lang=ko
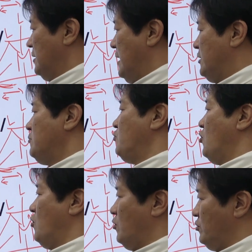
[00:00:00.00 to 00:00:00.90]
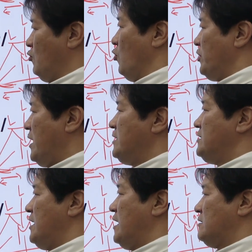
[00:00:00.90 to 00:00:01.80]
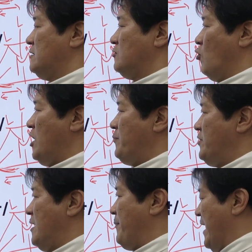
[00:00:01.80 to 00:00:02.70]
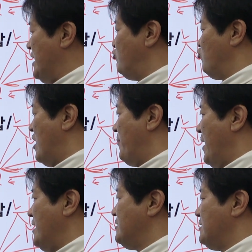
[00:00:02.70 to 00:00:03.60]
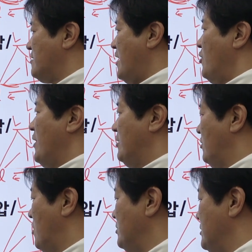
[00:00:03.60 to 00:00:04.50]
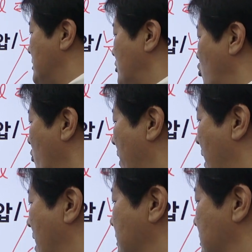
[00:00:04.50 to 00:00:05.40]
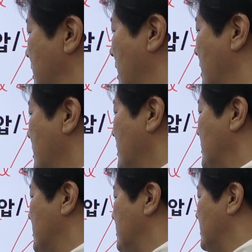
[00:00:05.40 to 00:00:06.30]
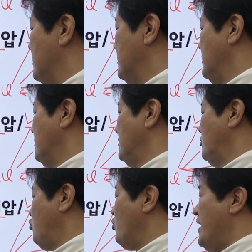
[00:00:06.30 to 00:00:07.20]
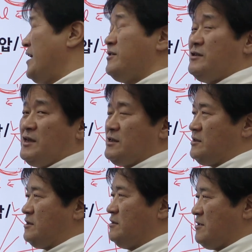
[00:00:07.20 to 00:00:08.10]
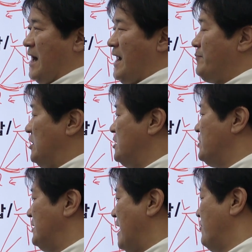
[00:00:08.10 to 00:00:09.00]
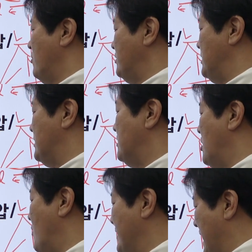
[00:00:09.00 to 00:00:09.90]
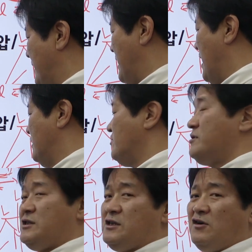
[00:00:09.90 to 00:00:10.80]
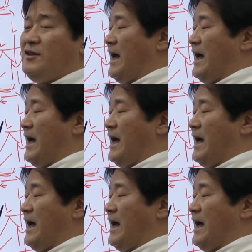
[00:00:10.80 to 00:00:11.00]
하여튼 뭐 여기에 이제 그 올레핀의 베이 중압에 이제 사용했던 이제 촉매가 이제 어 초기에는 이제 사람 이름을 따서 지글러와 나타 그래서 지글러